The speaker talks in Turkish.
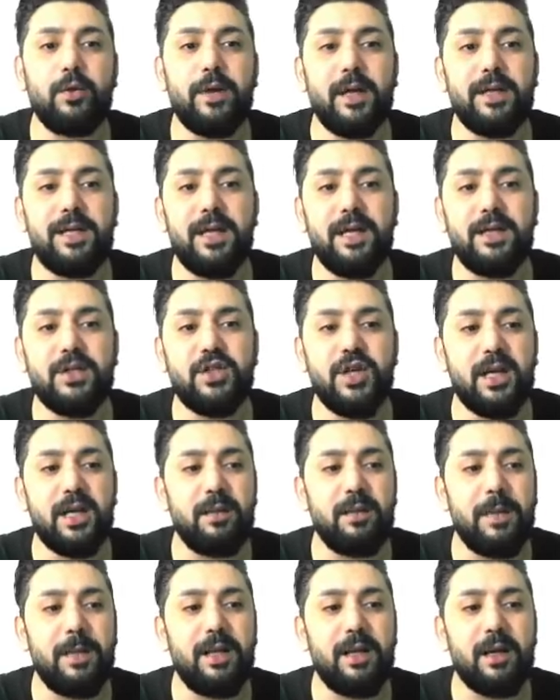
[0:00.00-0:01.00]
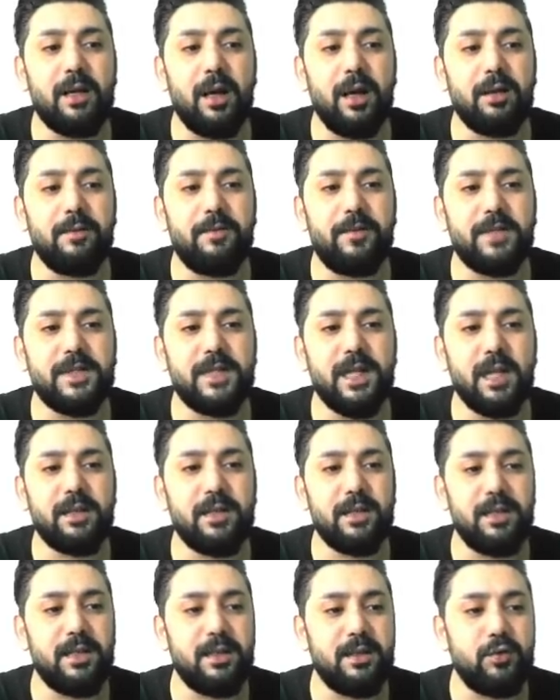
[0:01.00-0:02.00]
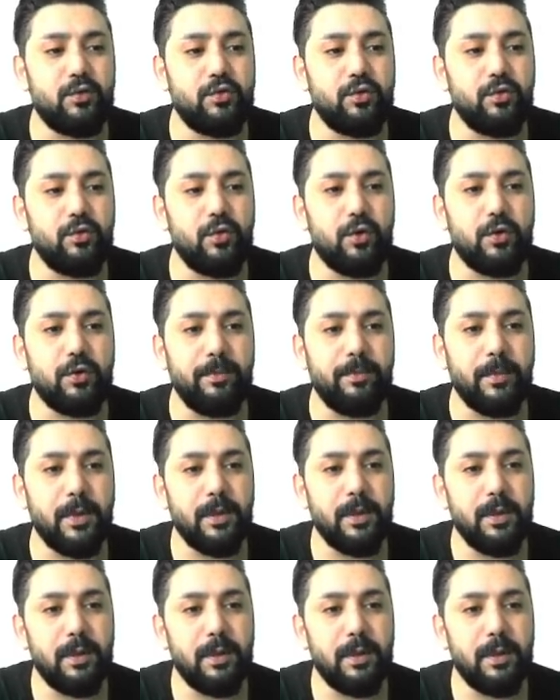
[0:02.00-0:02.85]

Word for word: geri çekilmeler alım fırsatı diye düşünüyorum.